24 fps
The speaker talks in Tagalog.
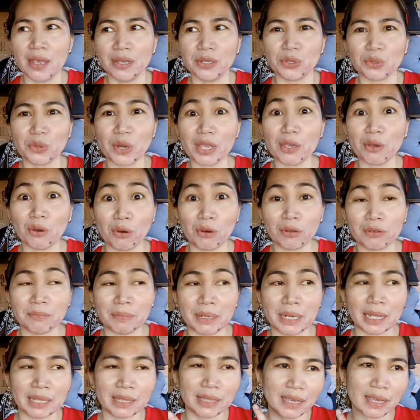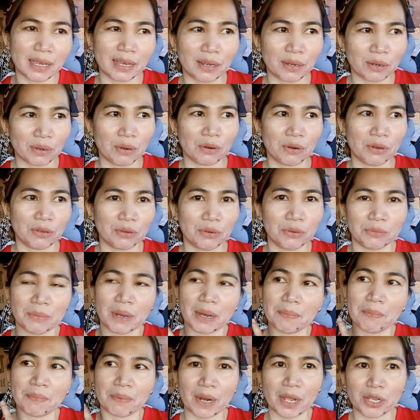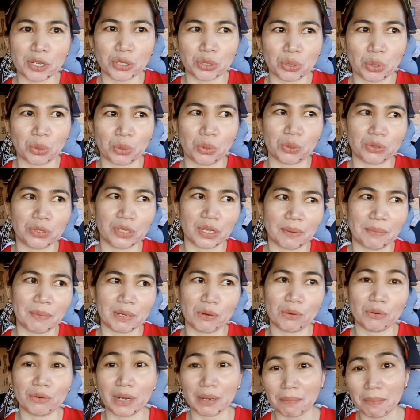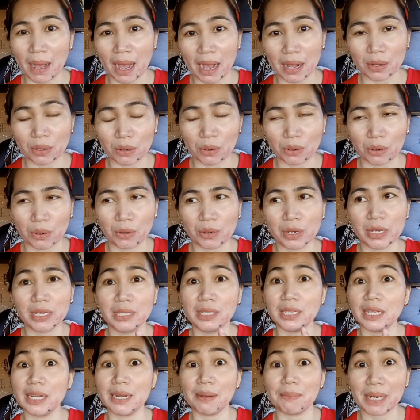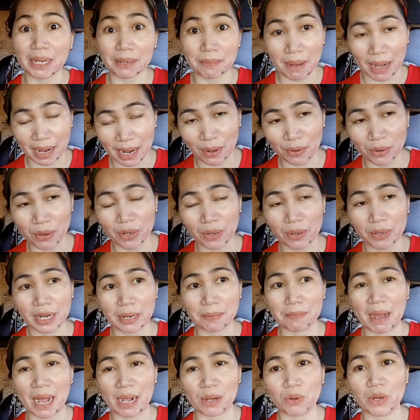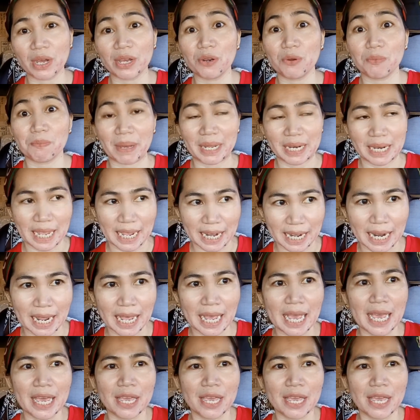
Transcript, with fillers: So ngayon, binantayan ko yung mga presyo, sabi ko kung nagbago, hindi naman nagbago ng bago, ganun pa din.